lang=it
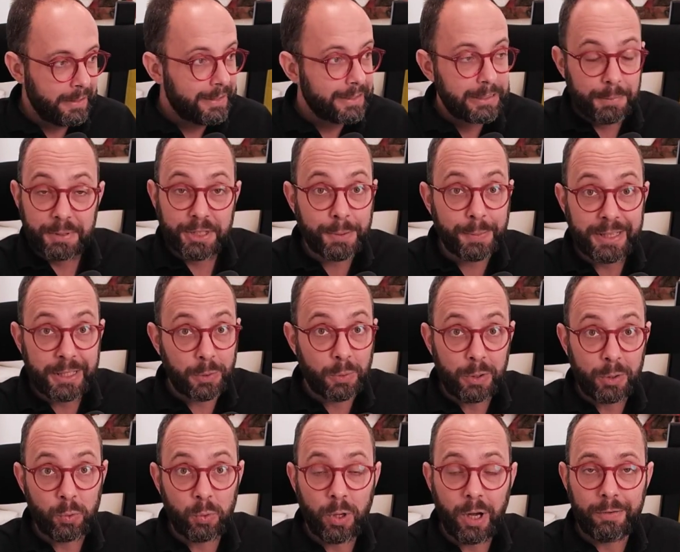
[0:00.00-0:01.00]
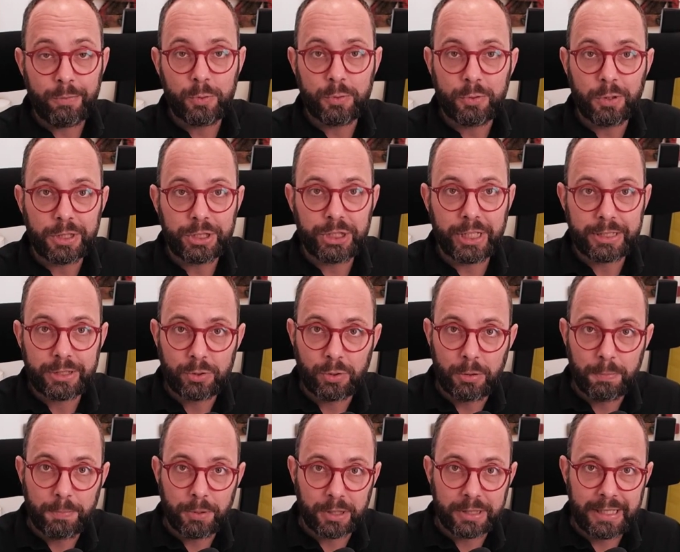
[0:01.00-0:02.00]
semplicemente qualcuno ha avuto accesso
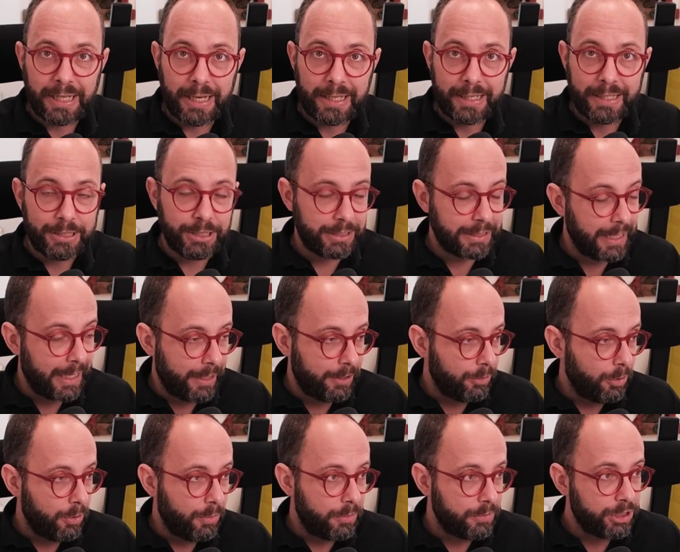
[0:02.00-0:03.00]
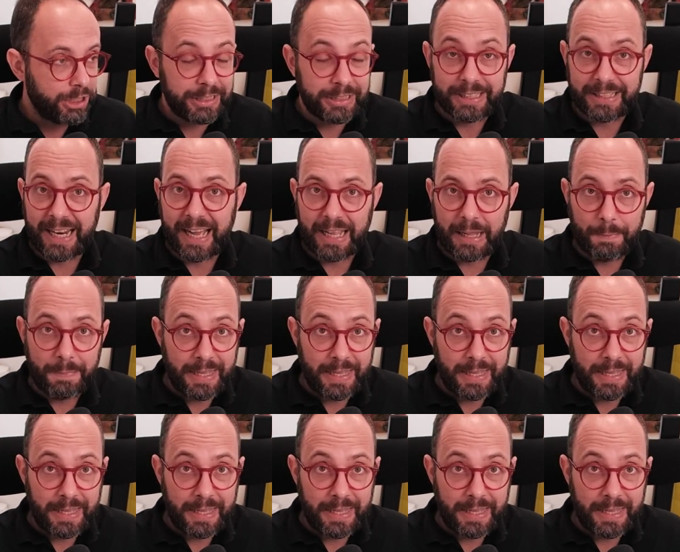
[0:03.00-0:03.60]
al portale e ci saranno centinaia,